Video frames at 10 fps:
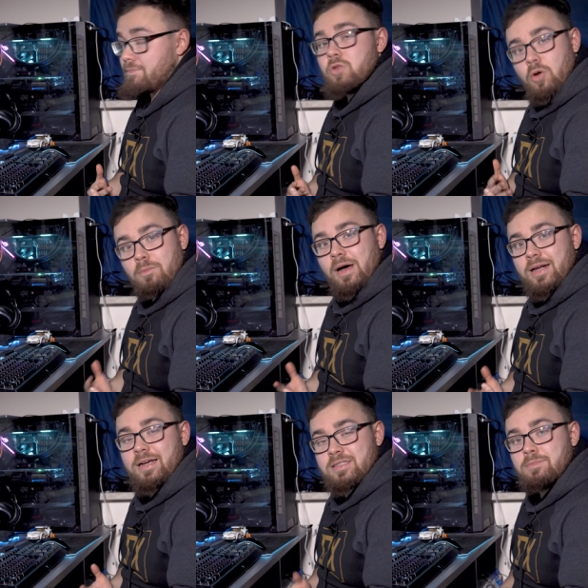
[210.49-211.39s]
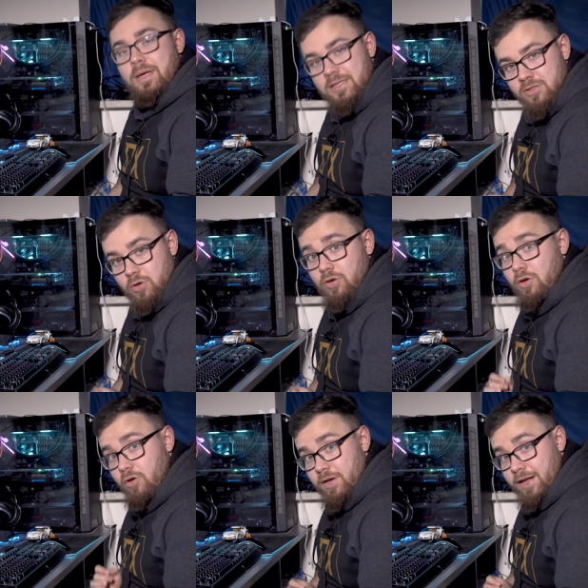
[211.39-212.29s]
no marka z bardzo
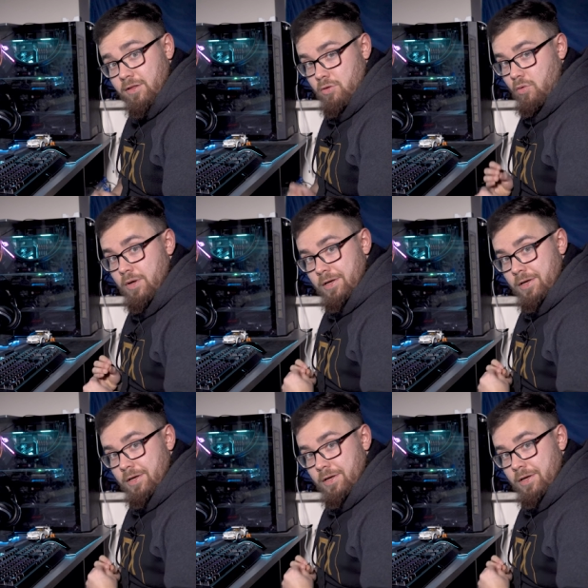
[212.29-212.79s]
konkretną